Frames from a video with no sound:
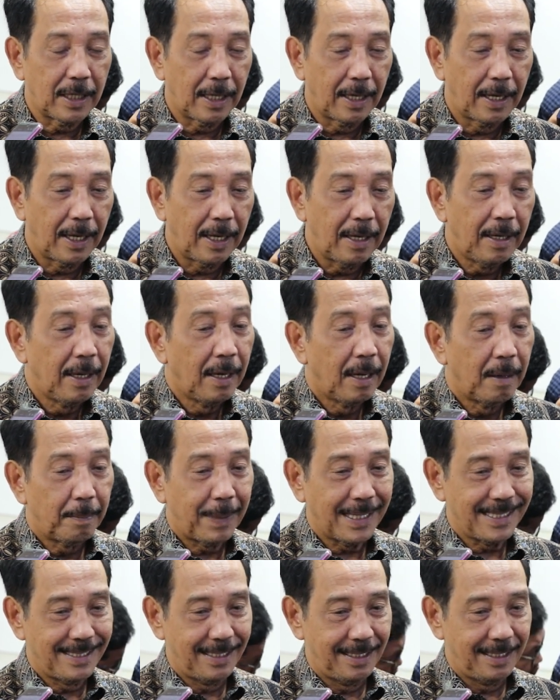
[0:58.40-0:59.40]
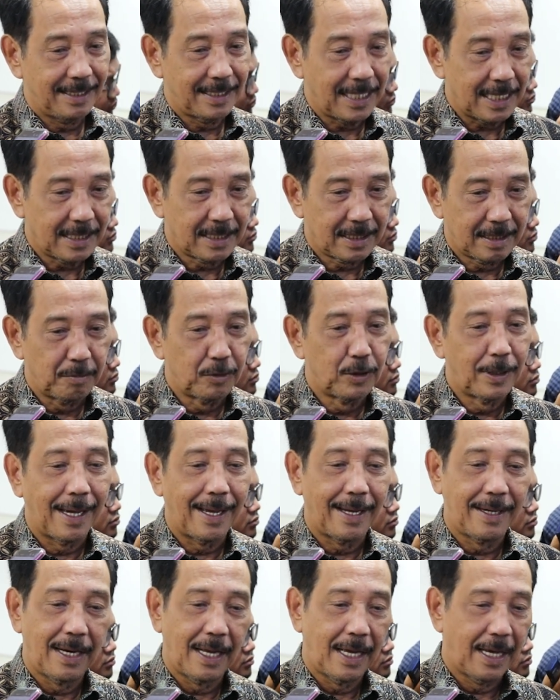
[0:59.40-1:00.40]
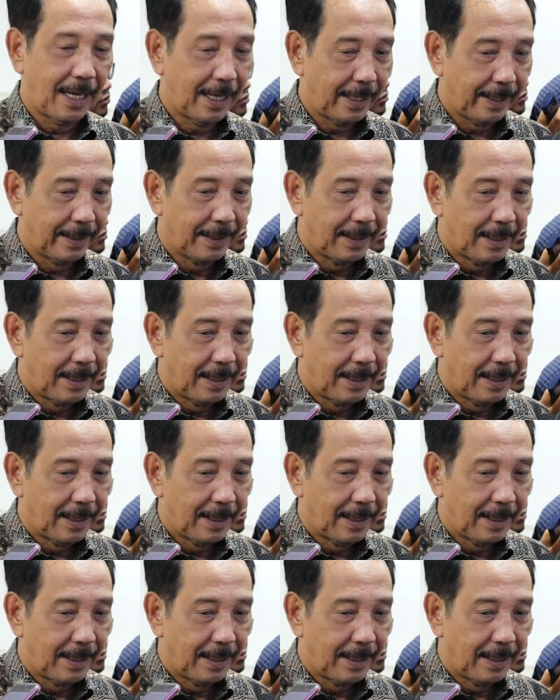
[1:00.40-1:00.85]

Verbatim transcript: adalah fasilitas kemudahan lahan